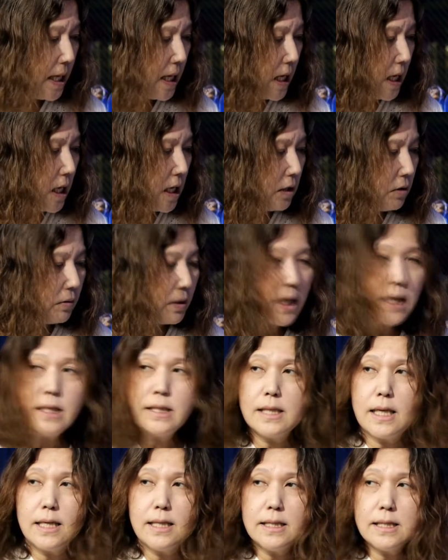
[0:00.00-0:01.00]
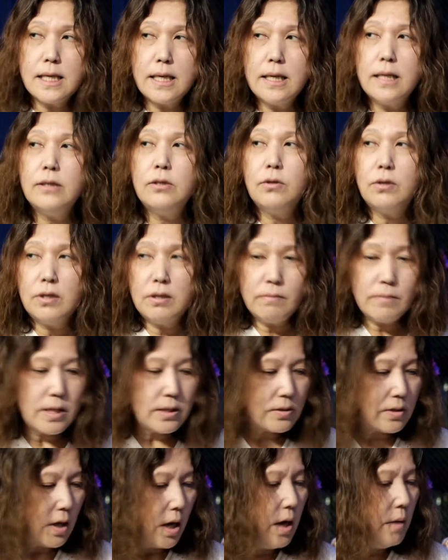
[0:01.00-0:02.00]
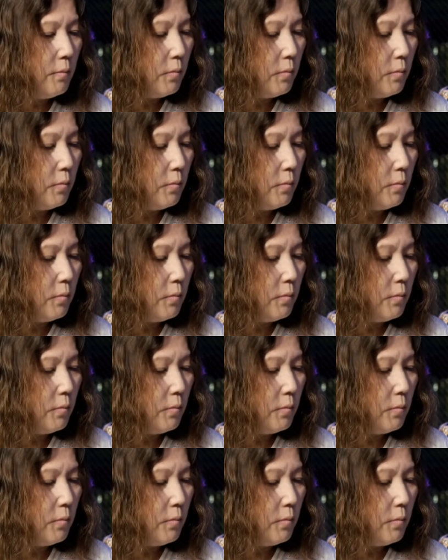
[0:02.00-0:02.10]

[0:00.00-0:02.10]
えー、と掲載されております。